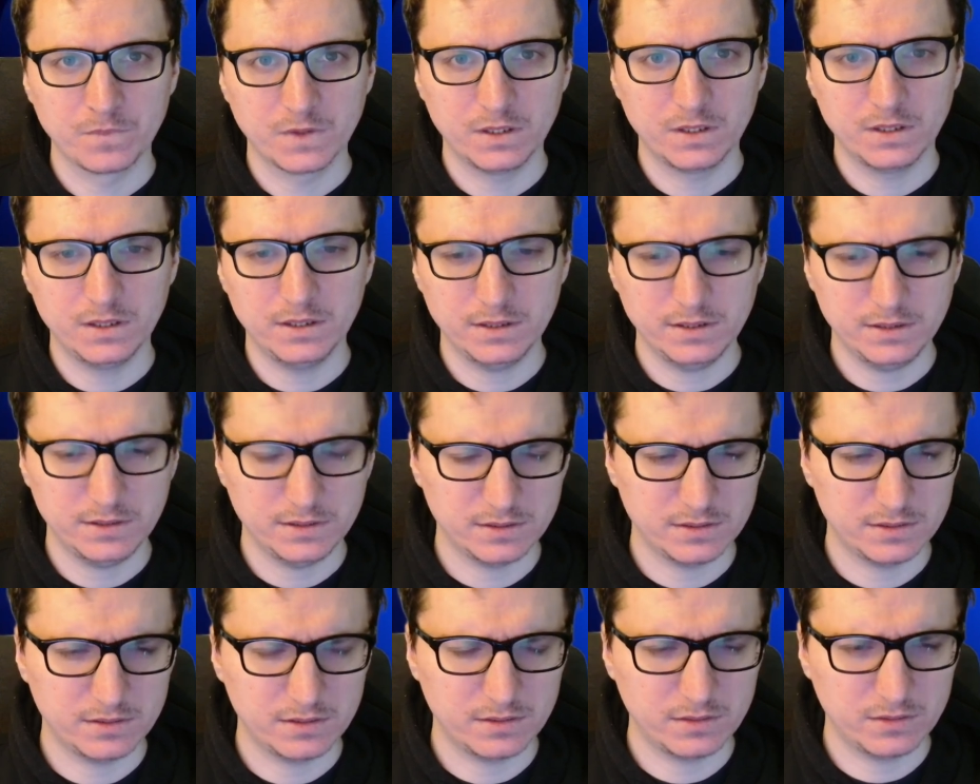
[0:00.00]

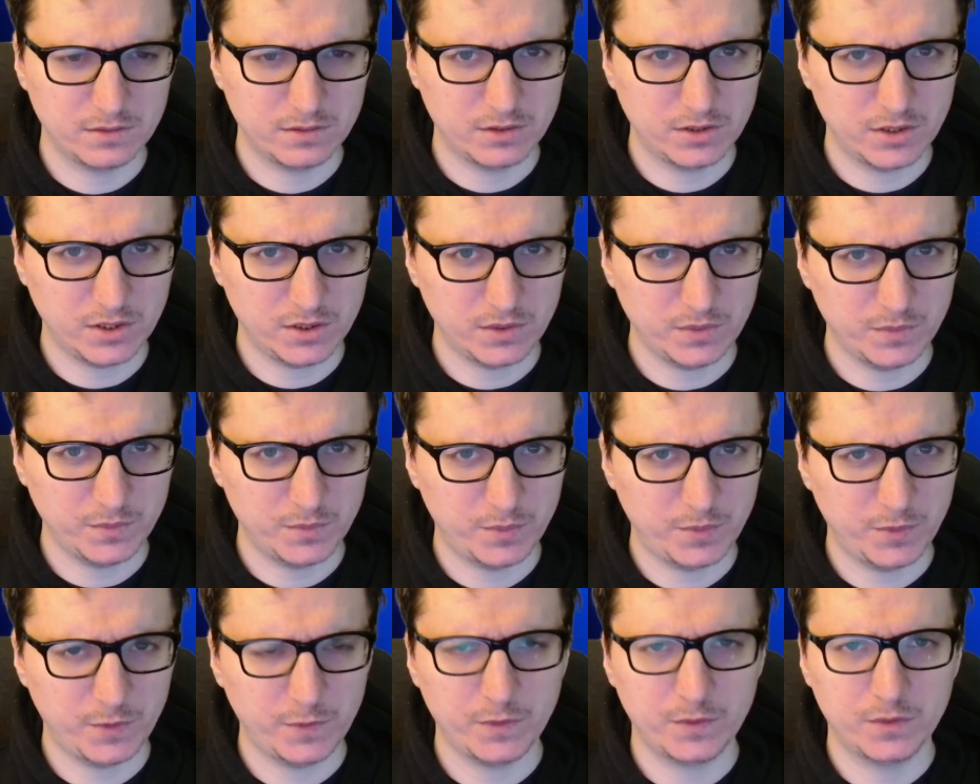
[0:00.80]
I
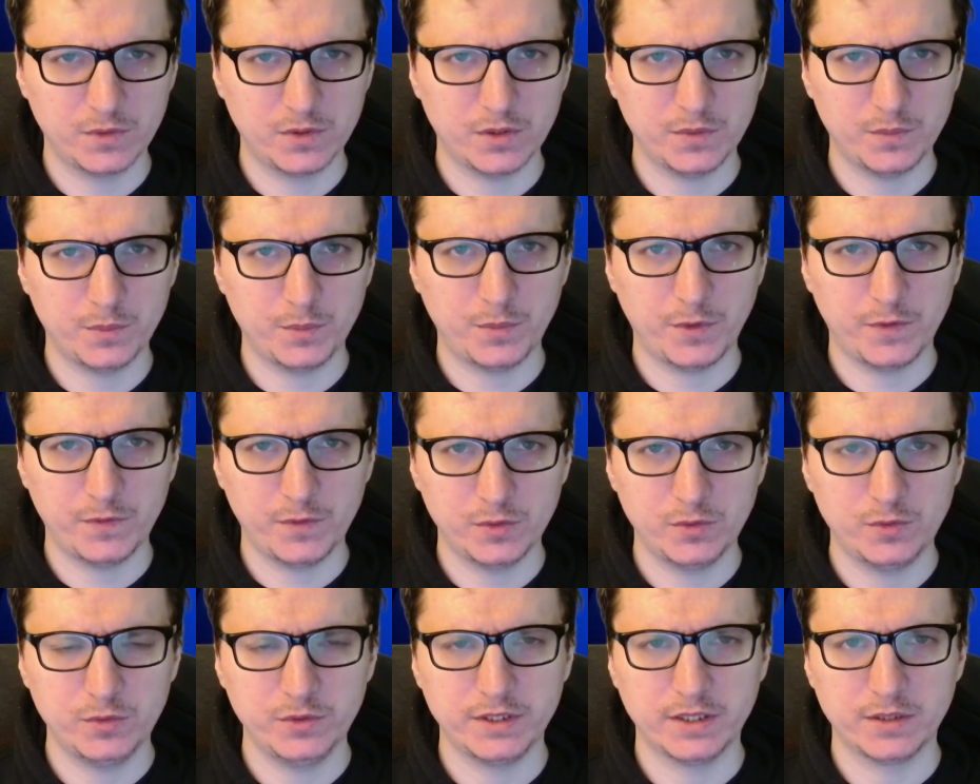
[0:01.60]
to, to
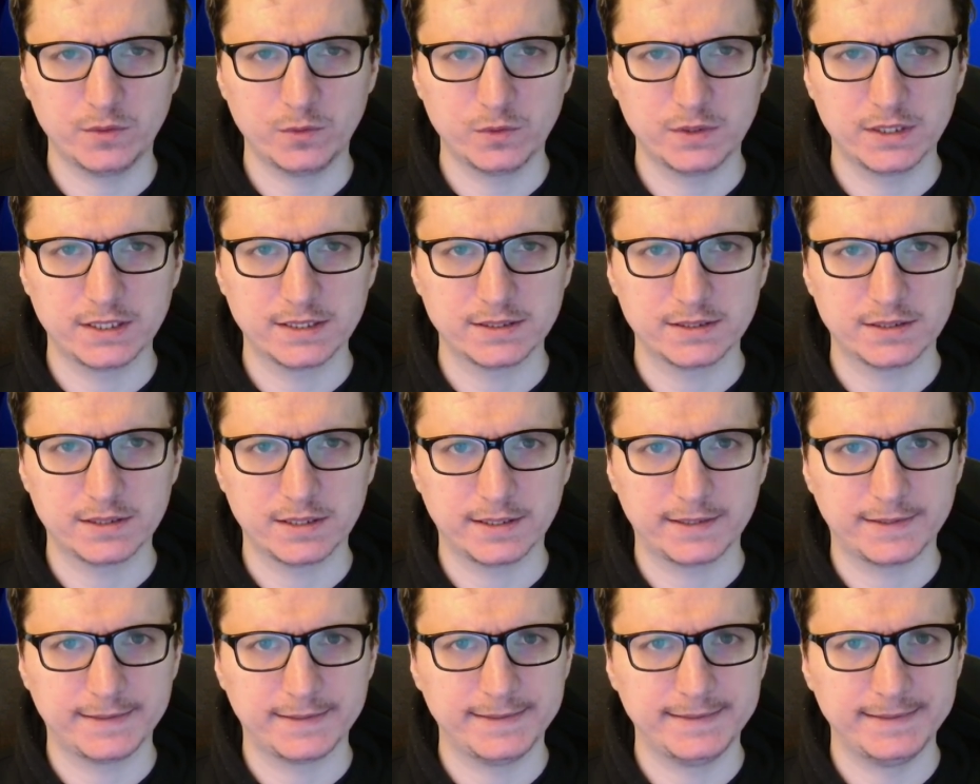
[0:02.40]
powoduje u nas
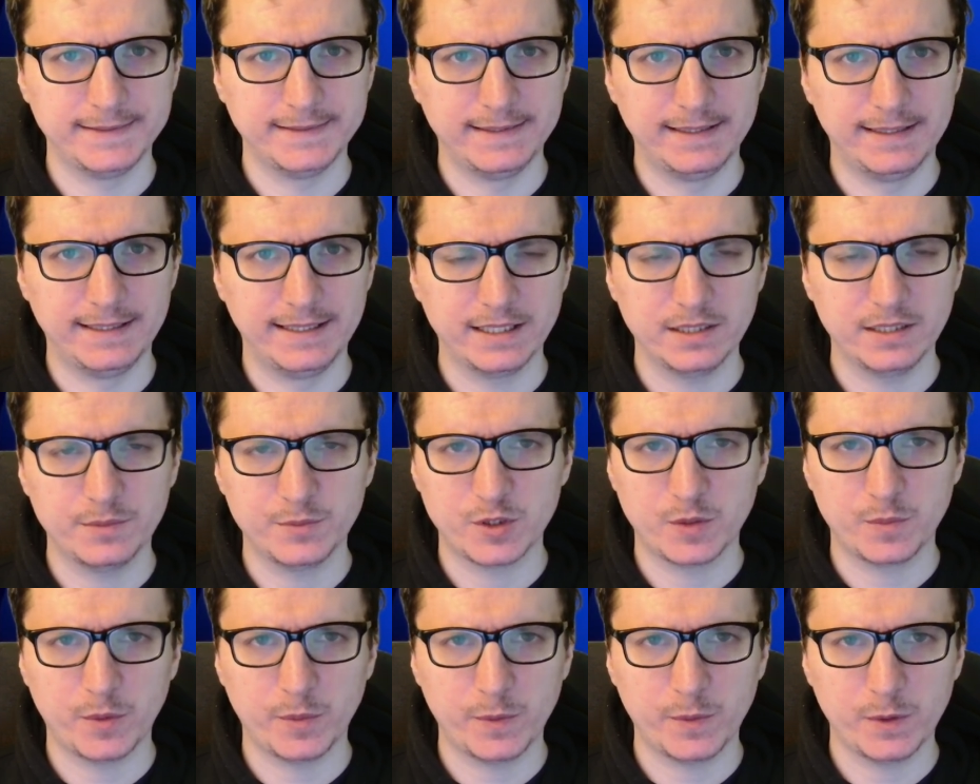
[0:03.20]
taki lęk
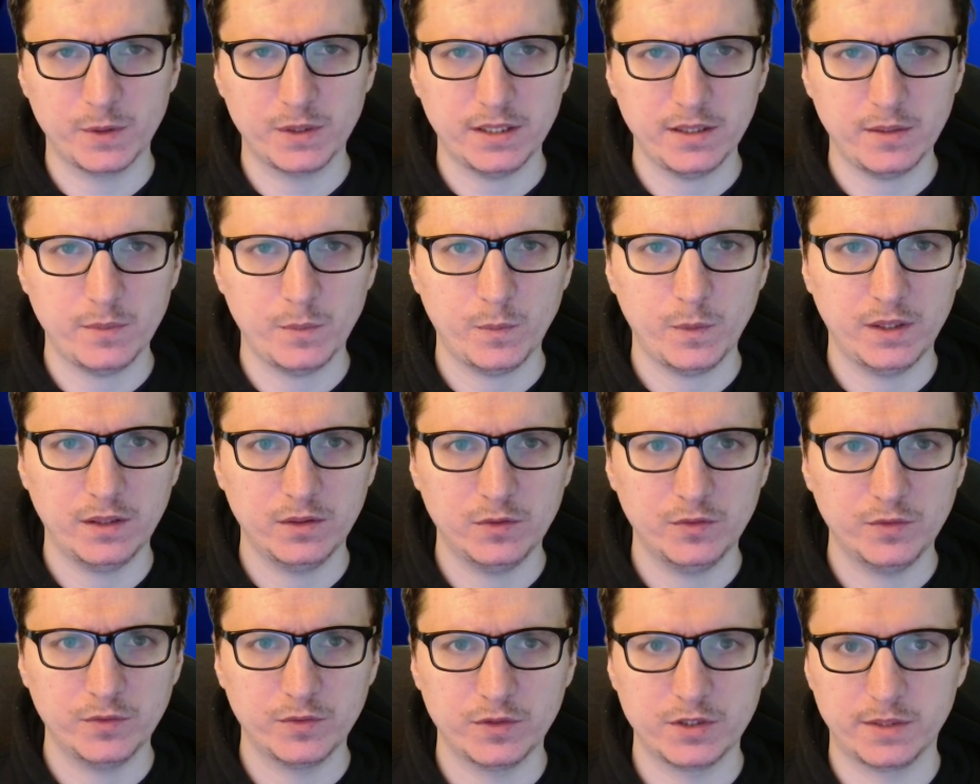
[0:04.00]
przed popełnianiem
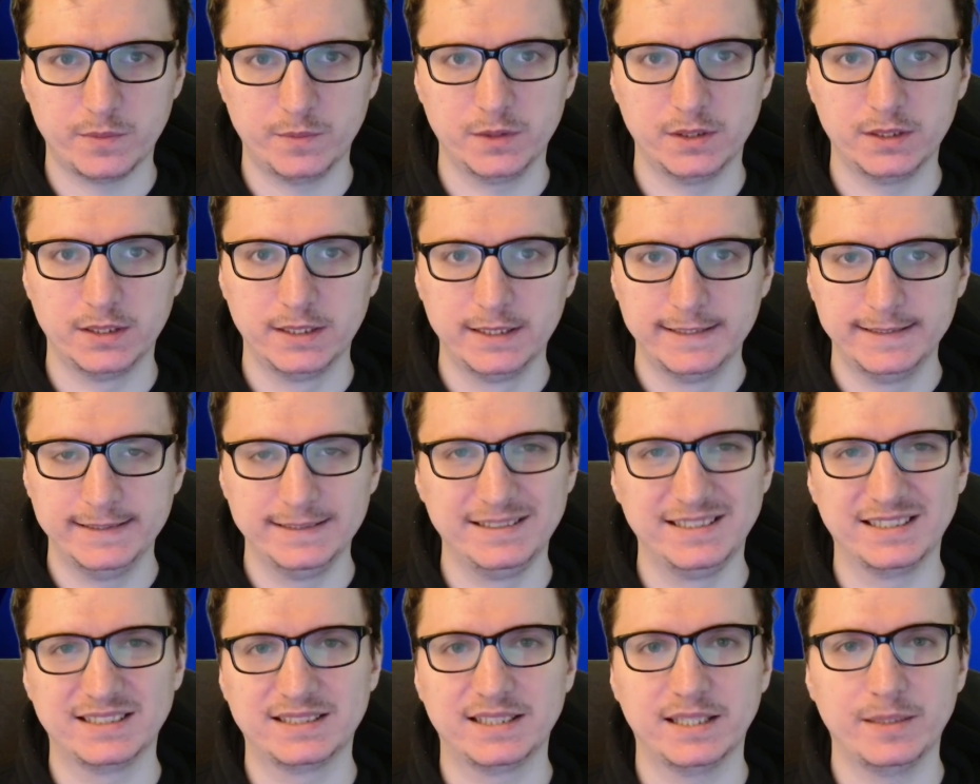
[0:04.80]
błędów, że my
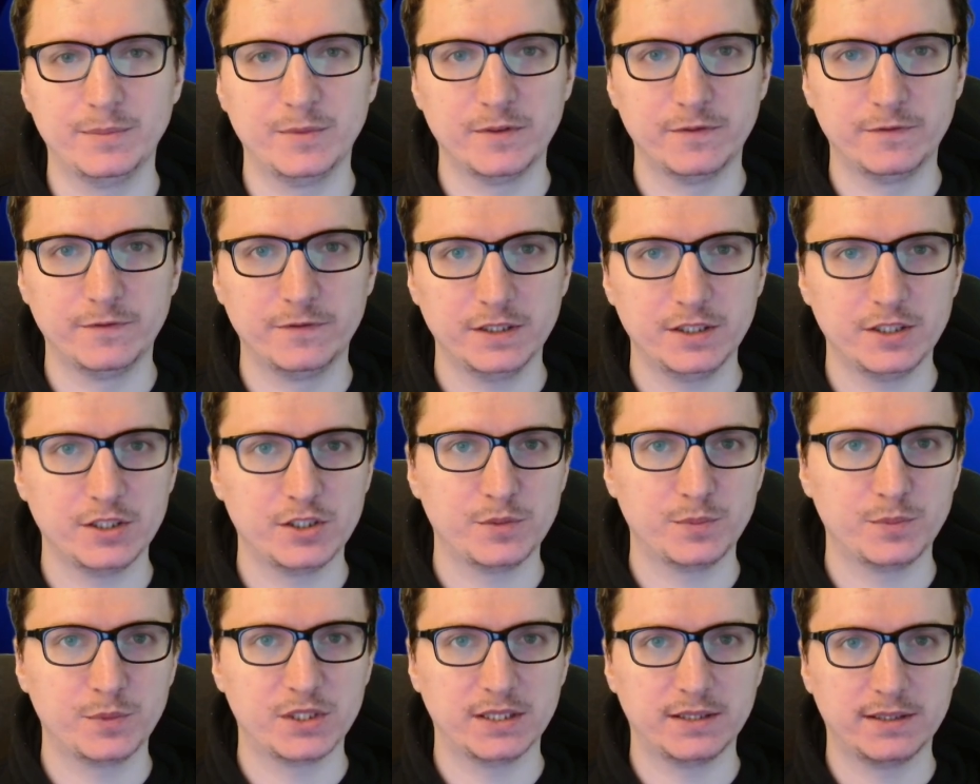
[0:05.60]
nie chcemy
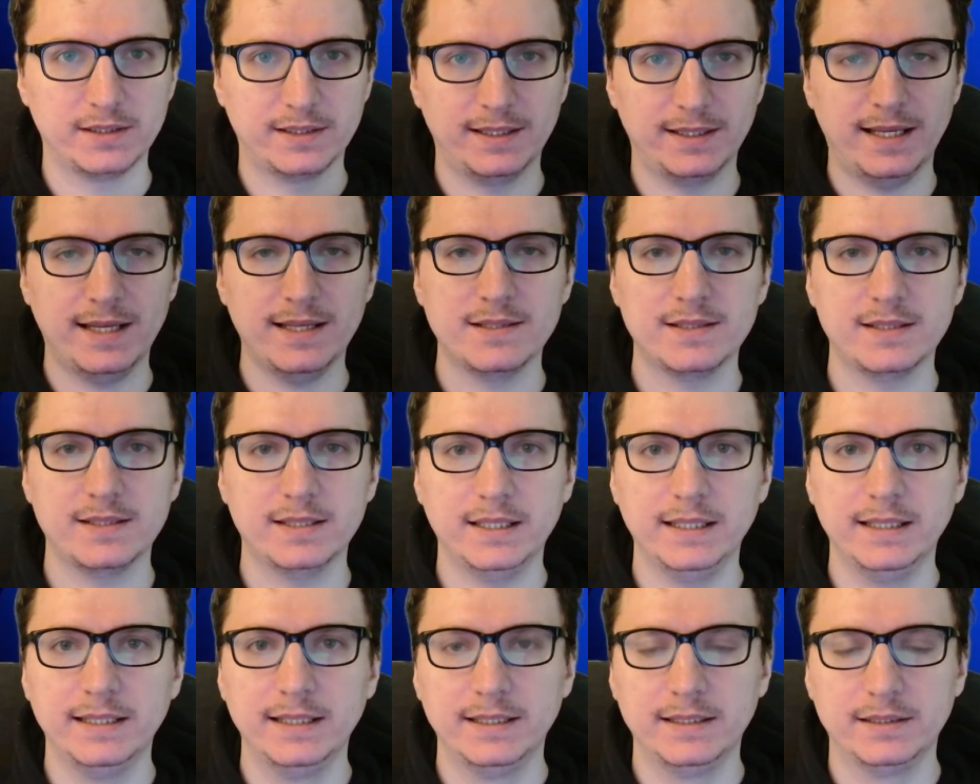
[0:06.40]
wyjść przed
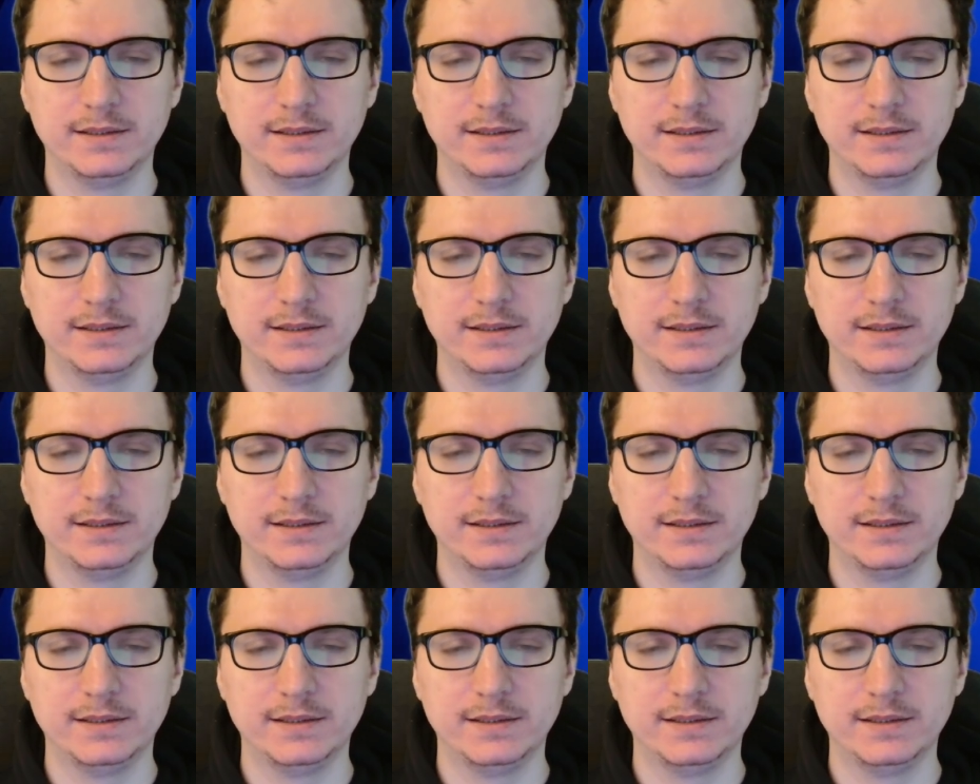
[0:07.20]
klasę,